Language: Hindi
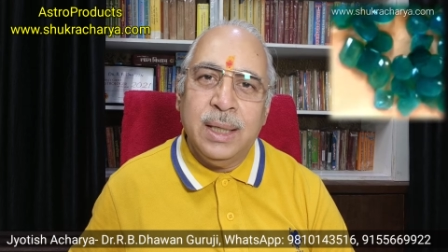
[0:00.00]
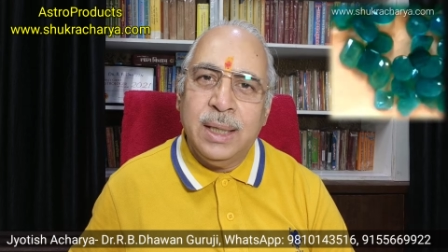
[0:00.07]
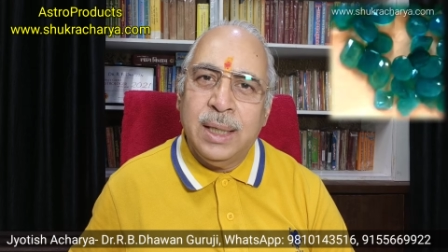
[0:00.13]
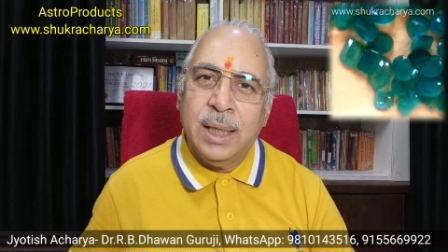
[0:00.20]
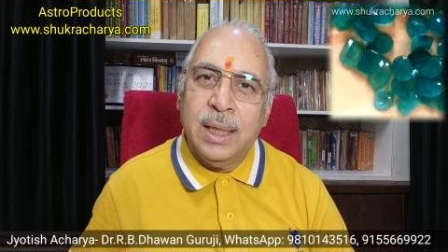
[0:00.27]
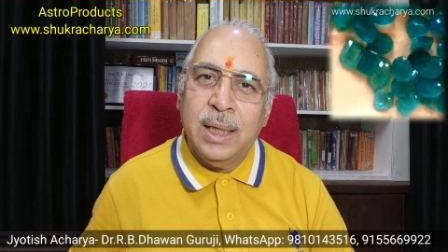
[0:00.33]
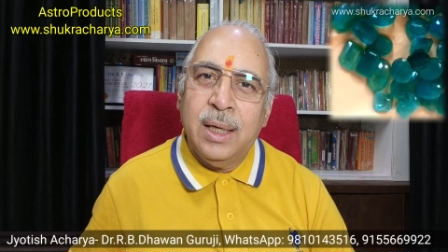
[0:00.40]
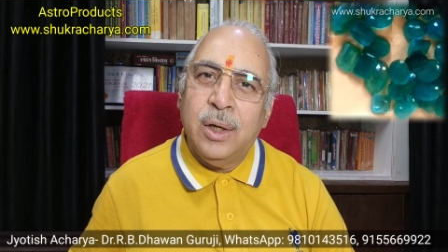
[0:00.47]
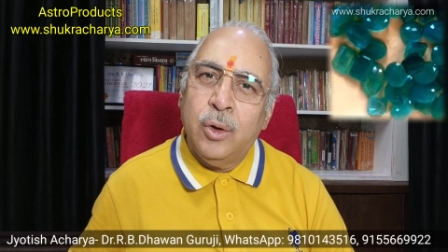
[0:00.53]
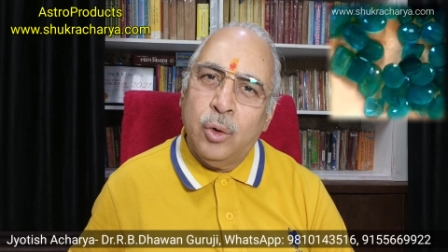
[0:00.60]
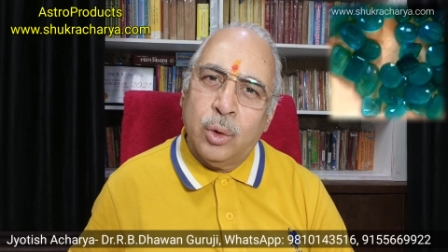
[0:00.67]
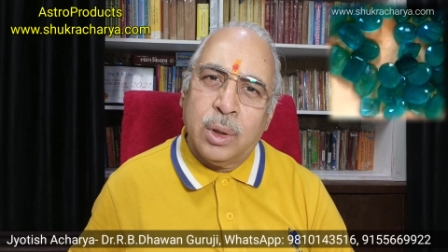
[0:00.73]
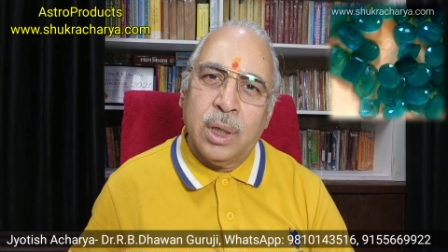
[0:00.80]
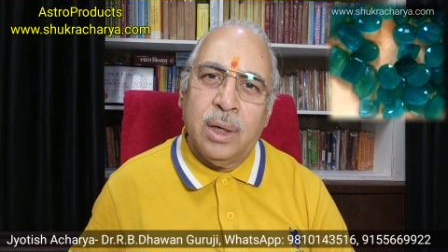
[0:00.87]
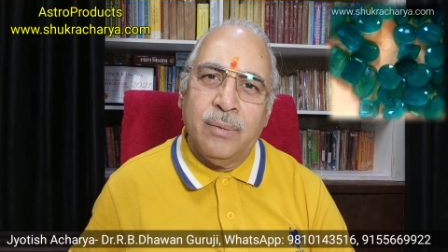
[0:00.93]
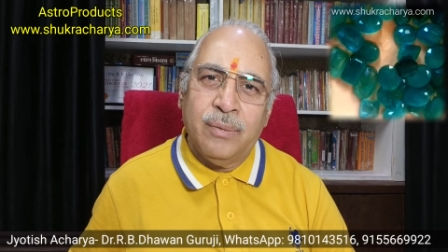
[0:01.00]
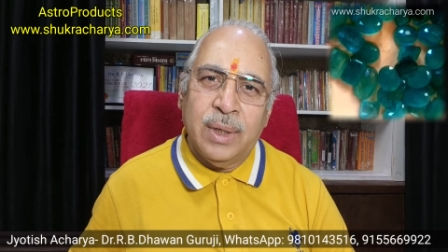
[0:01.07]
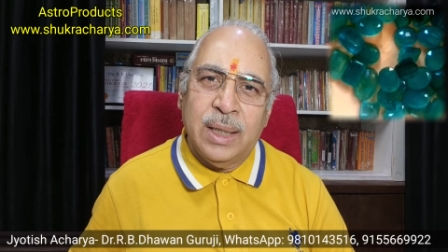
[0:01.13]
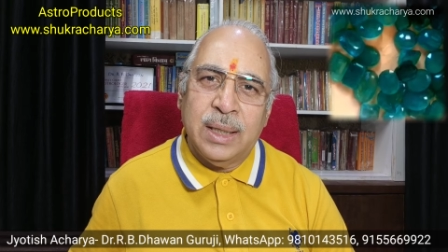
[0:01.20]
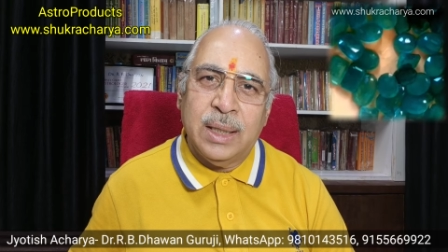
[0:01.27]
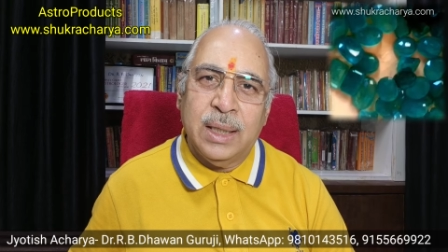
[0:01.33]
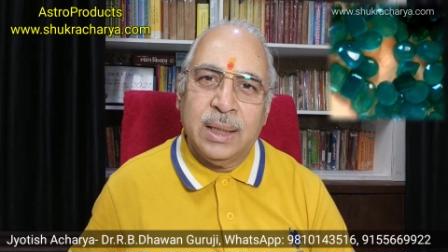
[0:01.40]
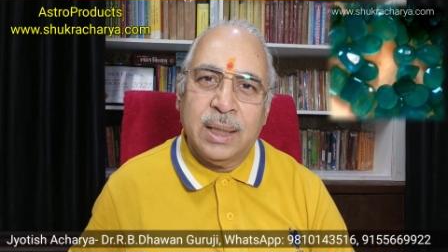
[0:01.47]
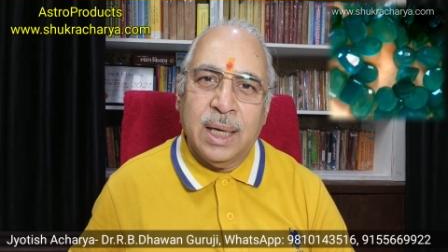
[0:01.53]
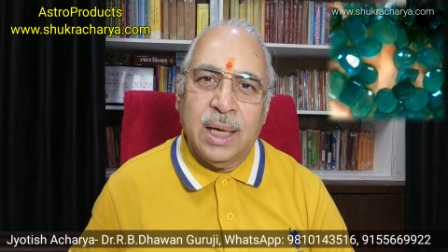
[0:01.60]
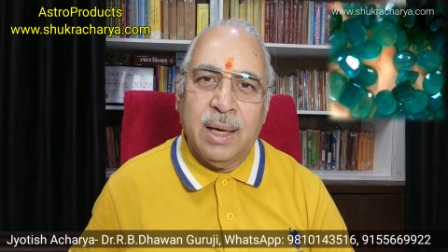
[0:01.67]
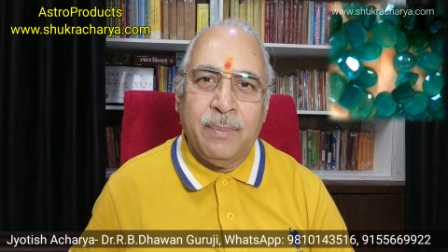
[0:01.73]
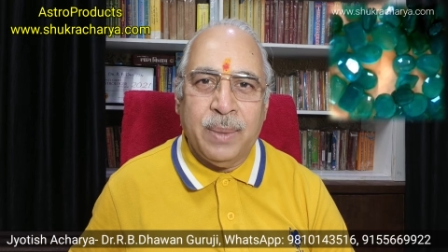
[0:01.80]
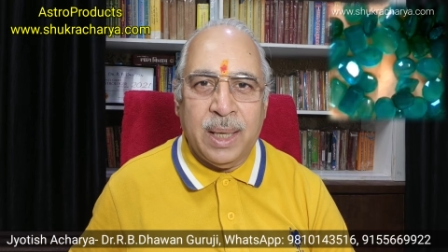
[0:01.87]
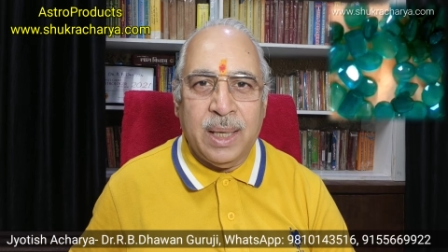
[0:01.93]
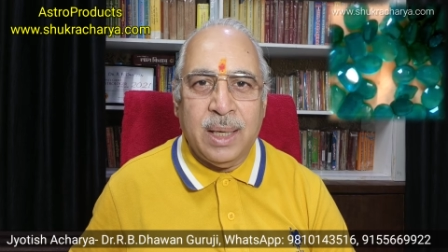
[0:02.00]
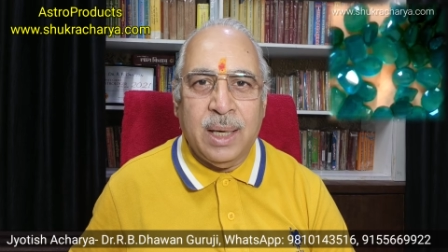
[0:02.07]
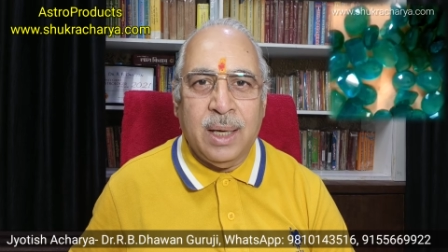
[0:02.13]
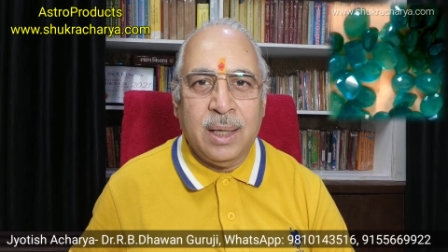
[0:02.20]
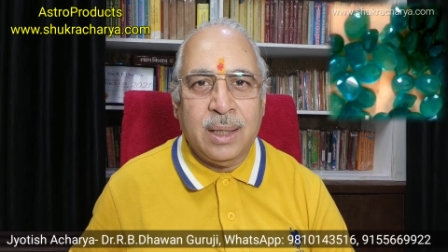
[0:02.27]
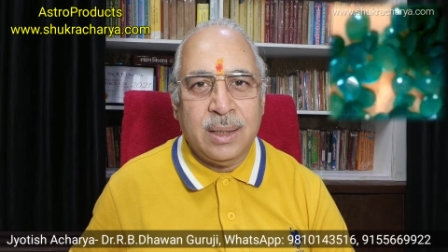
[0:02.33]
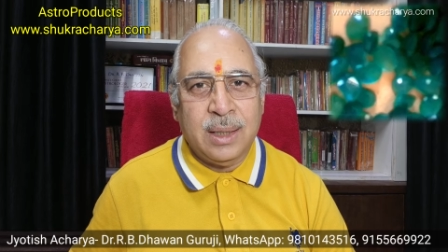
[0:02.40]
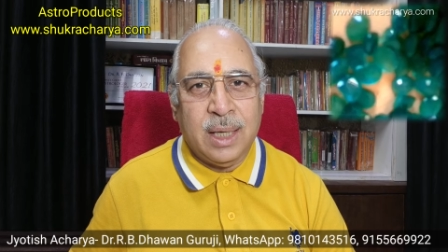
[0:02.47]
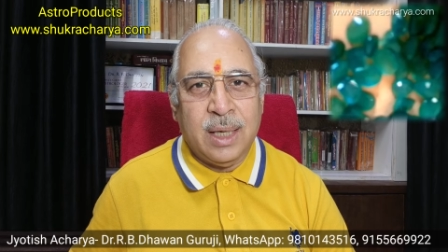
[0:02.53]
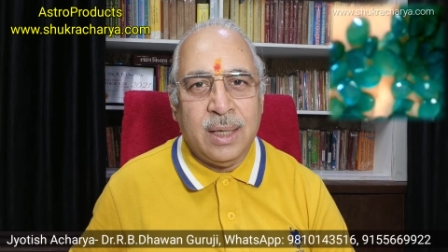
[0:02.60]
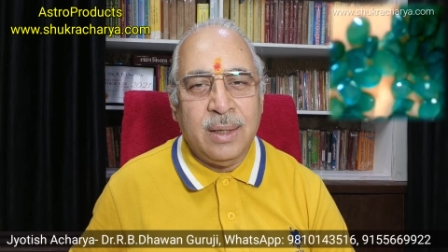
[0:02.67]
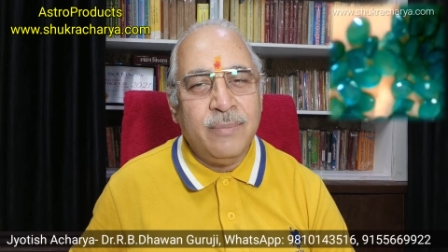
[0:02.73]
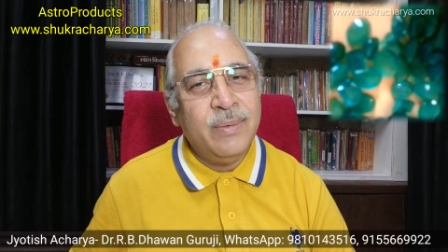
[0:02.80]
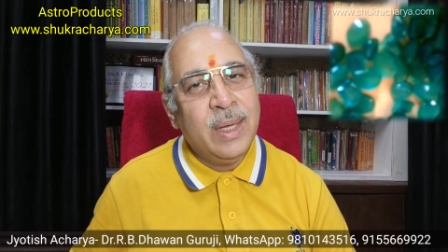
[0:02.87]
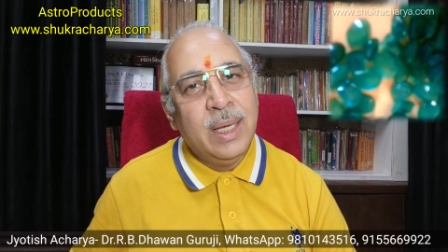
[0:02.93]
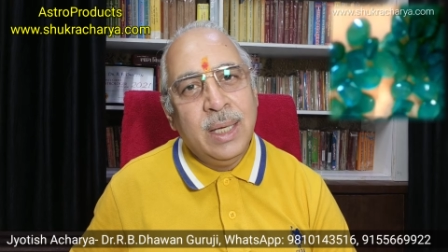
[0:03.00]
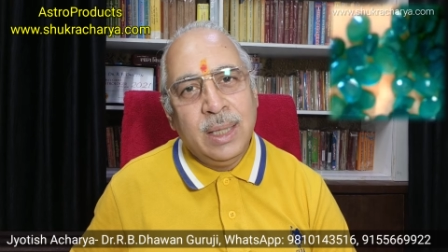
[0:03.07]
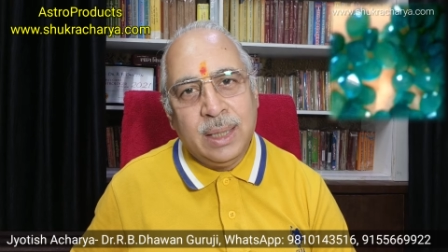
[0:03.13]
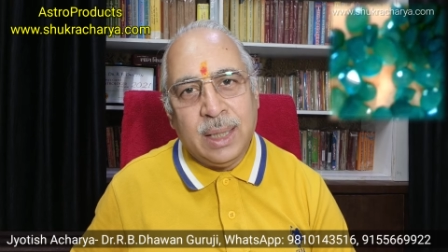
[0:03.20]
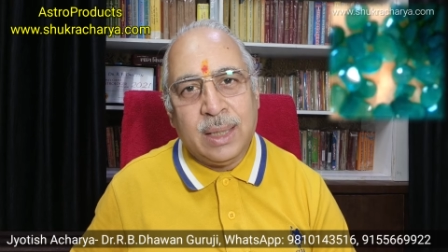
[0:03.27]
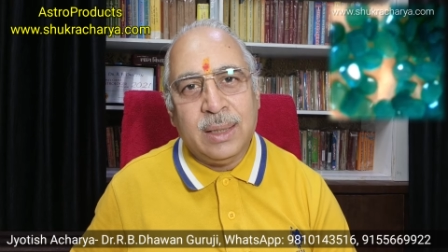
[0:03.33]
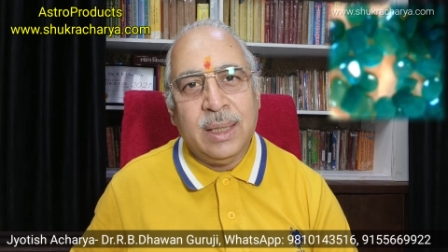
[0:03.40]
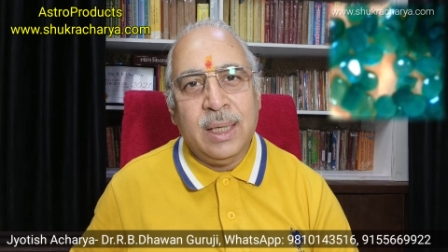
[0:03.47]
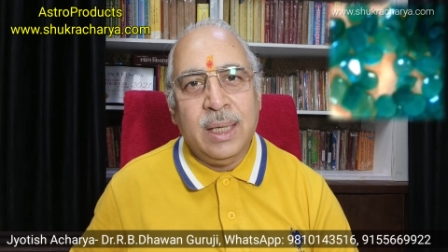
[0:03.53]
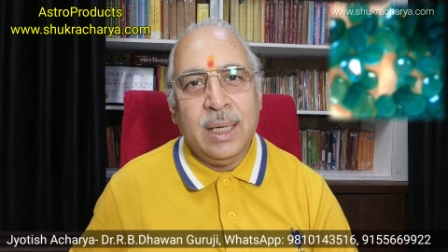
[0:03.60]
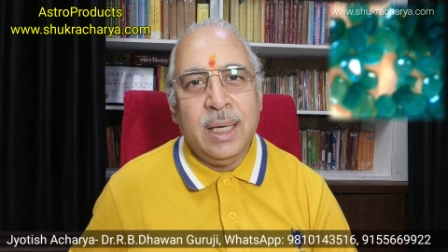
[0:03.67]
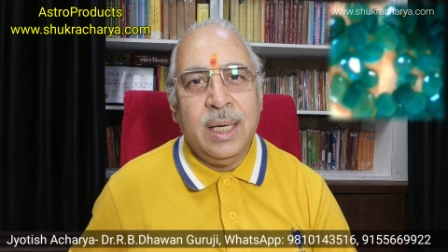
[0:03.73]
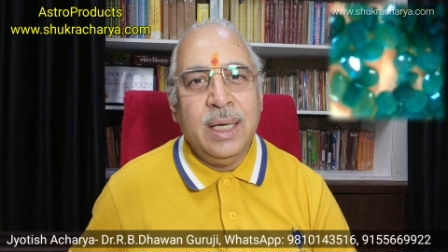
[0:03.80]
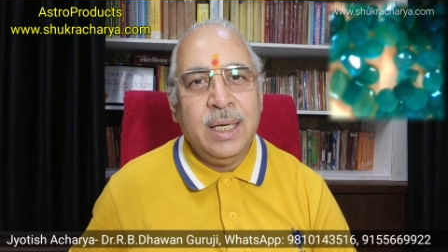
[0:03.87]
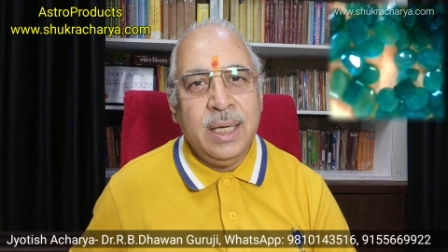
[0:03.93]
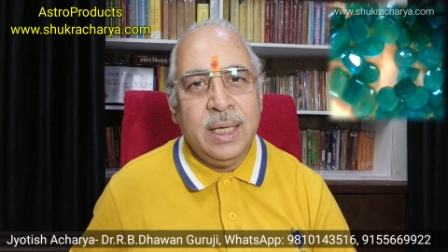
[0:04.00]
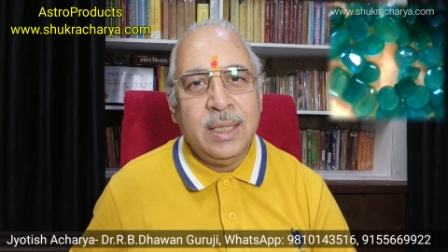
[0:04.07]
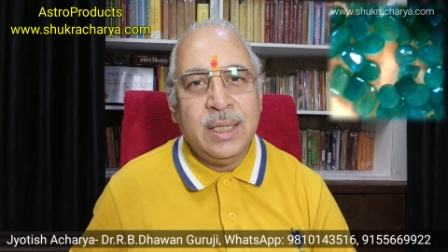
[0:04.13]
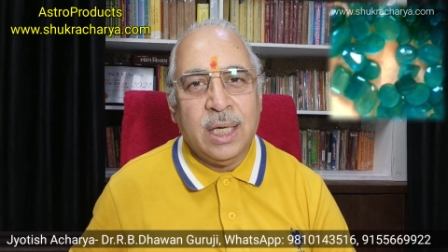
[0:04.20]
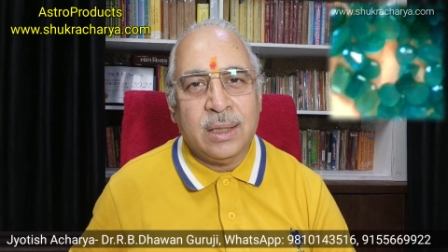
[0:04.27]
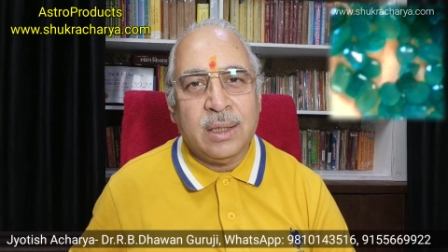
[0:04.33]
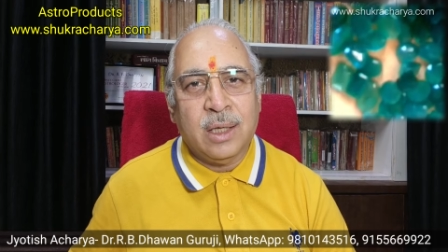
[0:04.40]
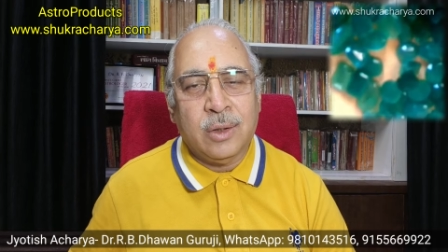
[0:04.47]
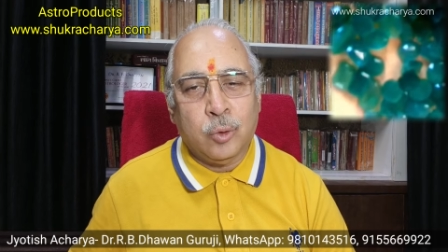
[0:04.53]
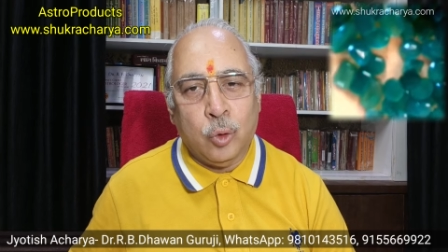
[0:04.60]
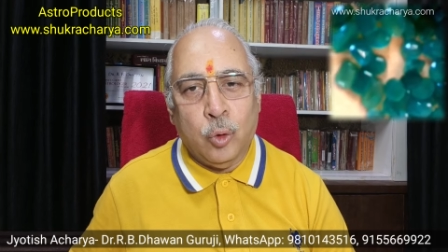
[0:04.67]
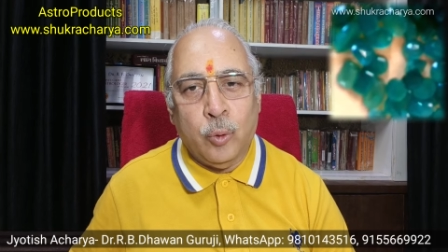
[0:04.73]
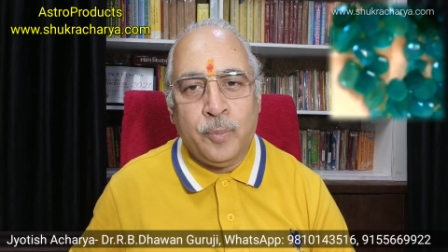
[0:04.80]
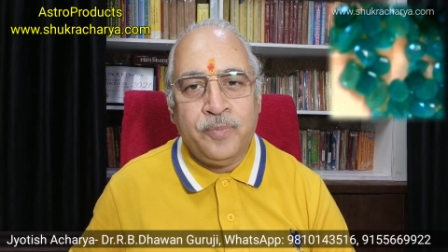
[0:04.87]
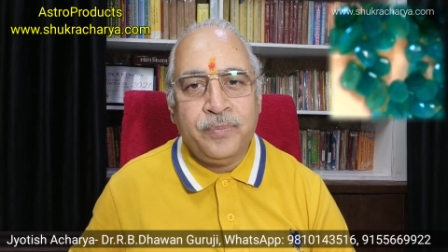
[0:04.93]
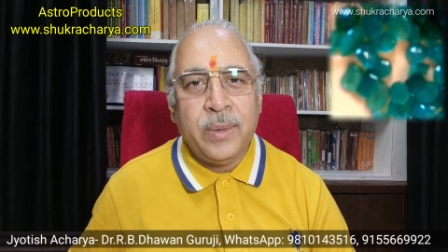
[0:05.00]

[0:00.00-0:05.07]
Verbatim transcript: इनके लिए न्यूट्रल फल देता है पन्ना अगर धारण करते हैं ये जातक तो